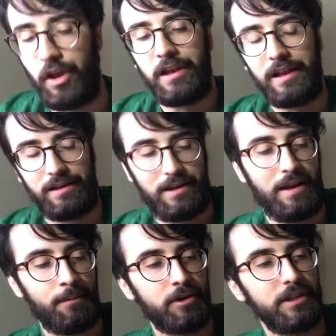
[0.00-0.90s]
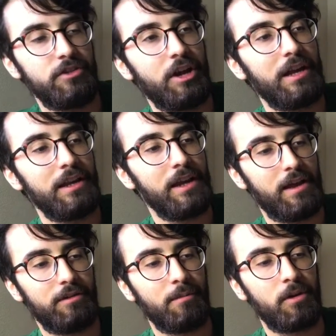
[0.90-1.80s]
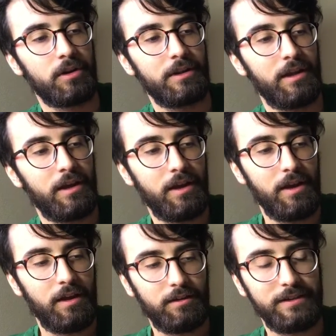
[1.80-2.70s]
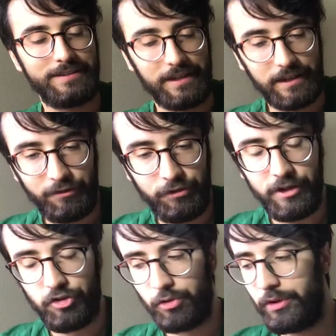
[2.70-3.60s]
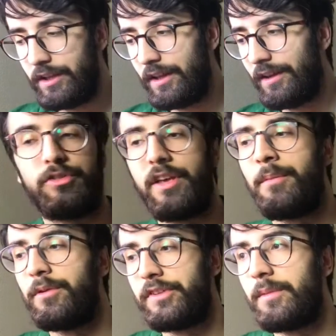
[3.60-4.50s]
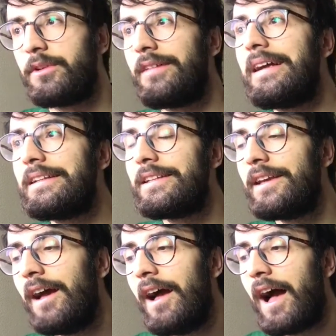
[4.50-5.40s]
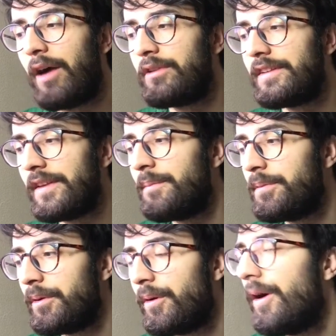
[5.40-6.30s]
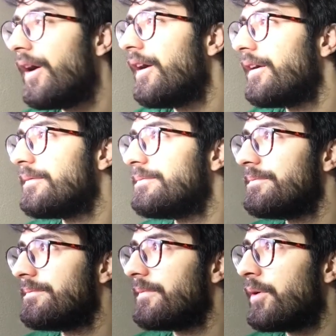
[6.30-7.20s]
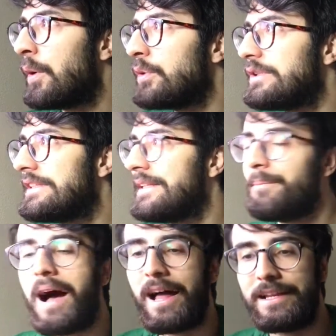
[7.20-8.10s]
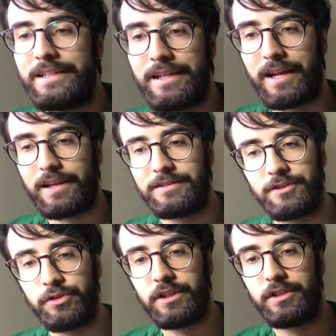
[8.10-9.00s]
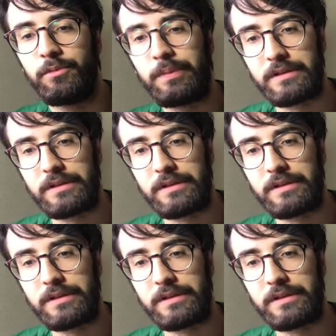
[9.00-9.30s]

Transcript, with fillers: cioè la, la, la morte di Charlie è una morte di sacrificio, quindi siamo, siamo davanti a un esempio mm, ottimale di narrazione di un